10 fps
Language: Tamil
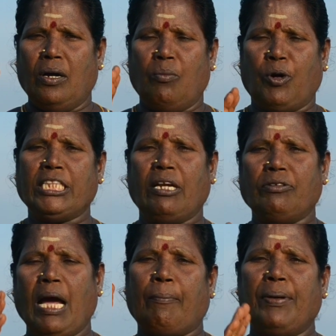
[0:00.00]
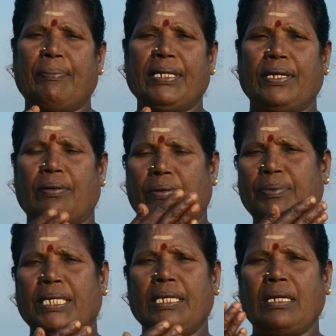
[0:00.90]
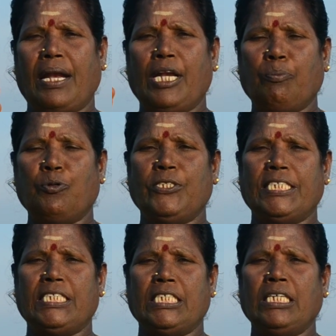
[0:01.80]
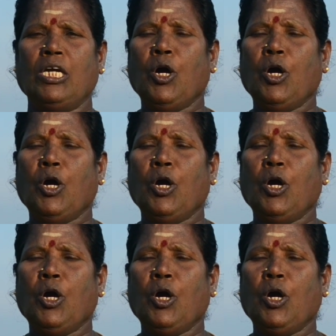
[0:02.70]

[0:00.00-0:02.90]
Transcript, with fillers: முகத்தில் வந்து அப்ளை பண்ணிக்கணும் இப்படி நல்லா பூசிக்கிட்டு